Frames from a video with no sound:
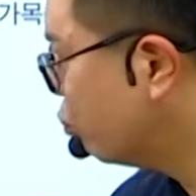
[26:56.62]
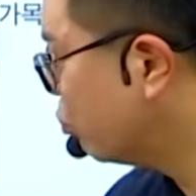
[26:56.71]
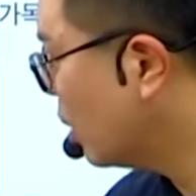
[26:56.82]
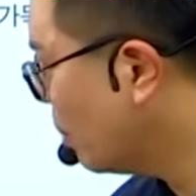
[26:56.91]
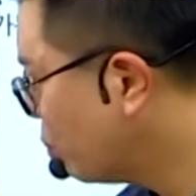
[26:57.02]

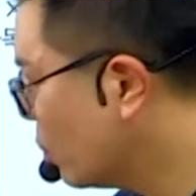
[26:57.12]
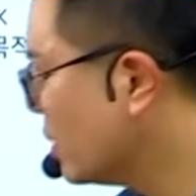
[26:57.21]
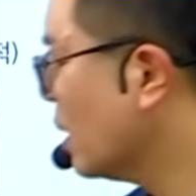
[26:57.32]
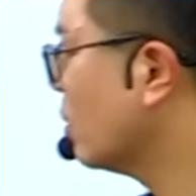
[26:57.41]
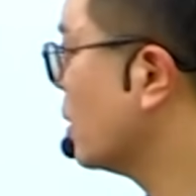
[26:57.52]
부가
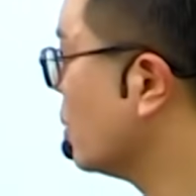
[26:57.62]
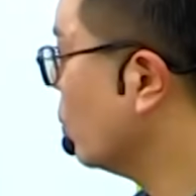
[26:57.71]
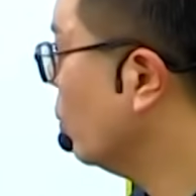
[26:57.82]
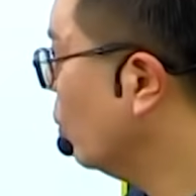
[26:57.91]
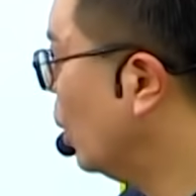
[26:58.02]
부동산 거래
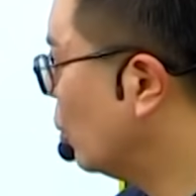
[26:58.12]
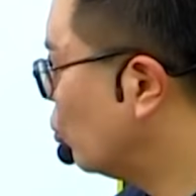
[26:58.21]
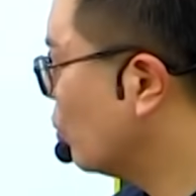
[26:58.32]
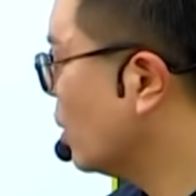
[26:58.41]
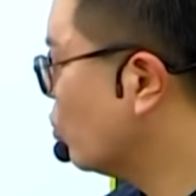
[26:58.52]
신고,
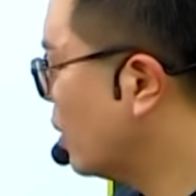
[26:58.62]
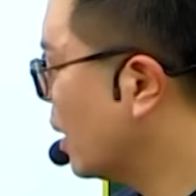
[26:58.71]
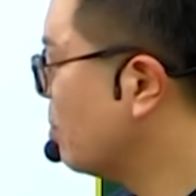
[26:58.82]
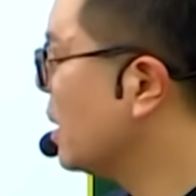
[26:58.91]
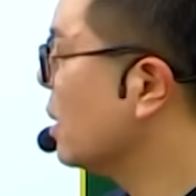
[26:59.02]
주가 주택
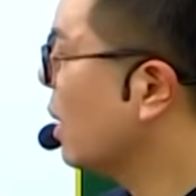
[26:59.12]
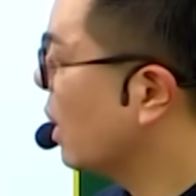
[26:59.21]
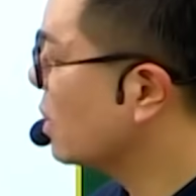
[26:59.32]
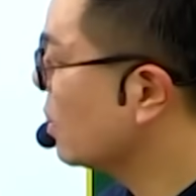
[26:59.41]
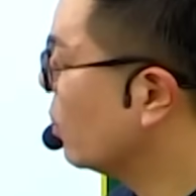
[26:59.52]
임대차
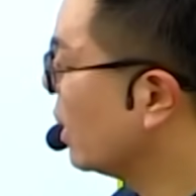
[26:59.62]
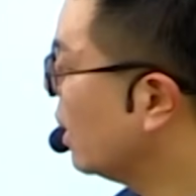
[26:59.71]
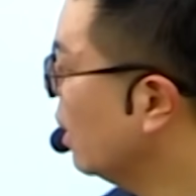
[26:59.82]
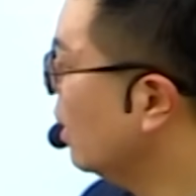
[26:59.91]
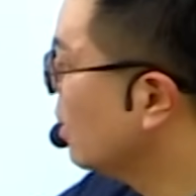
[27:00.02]
계약
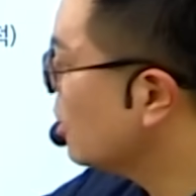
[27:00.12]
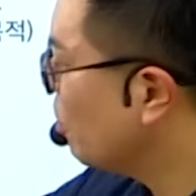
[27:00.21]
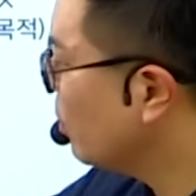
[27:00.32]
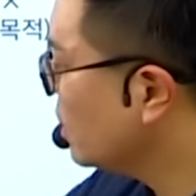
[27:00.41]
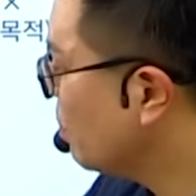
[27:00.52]
신고니까 첫
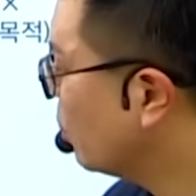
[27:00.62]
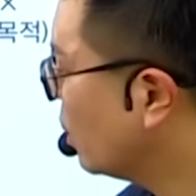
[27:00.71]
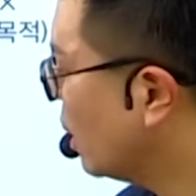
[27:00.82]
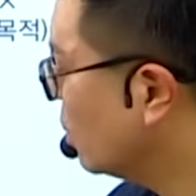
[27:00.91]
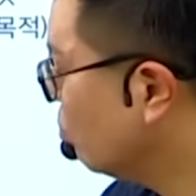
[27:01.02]
번째
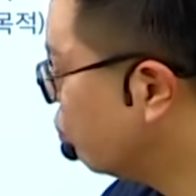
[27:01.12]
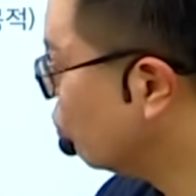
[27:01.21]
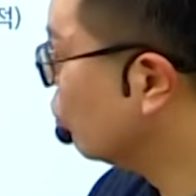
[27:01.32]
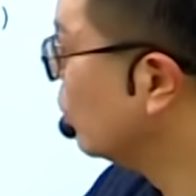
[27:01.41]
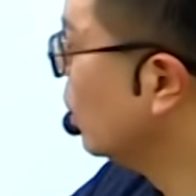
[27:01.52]
포탄은
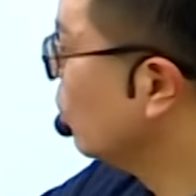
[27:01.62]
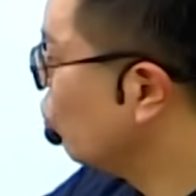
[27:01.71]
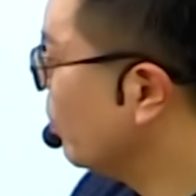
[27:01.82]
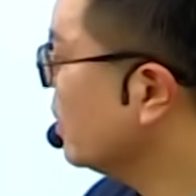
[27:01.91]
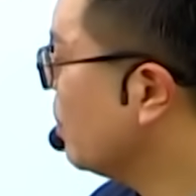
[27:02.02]
부,
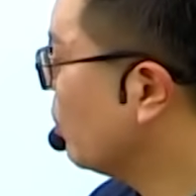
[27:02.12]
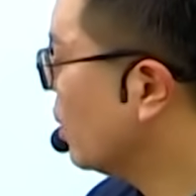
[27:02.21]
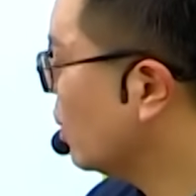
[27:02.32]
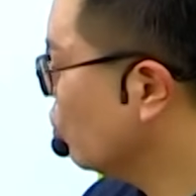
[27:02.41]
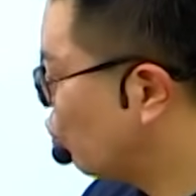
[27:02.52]
두 번째
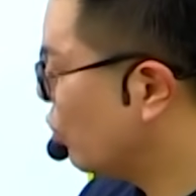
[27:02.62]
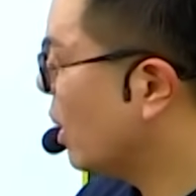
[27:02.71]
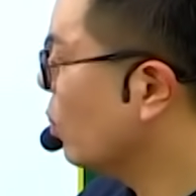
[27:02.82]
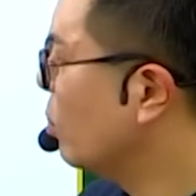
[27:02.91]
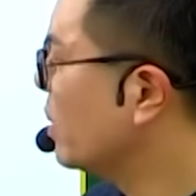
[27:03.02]
포탄은
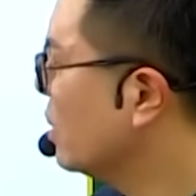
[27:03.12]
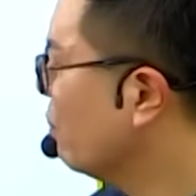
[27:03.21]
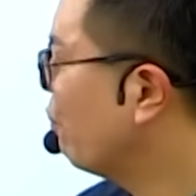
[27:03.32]
주랑 놀면서